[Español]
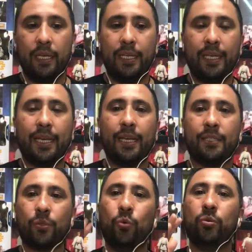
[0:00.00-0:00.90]
y que
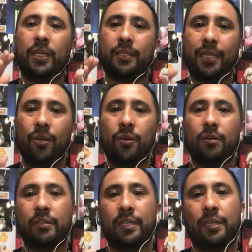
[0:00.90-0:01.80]
es un
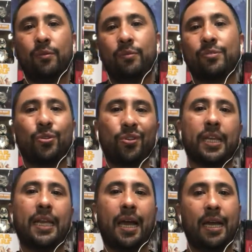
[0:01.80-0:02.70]
estilo y un tono
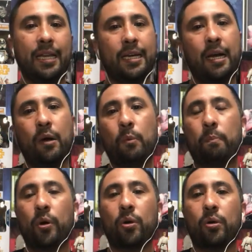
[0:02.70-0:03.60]
que la aleja un
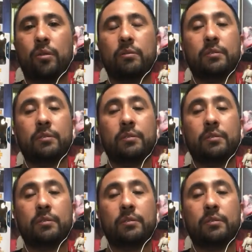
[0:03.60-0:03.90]
poco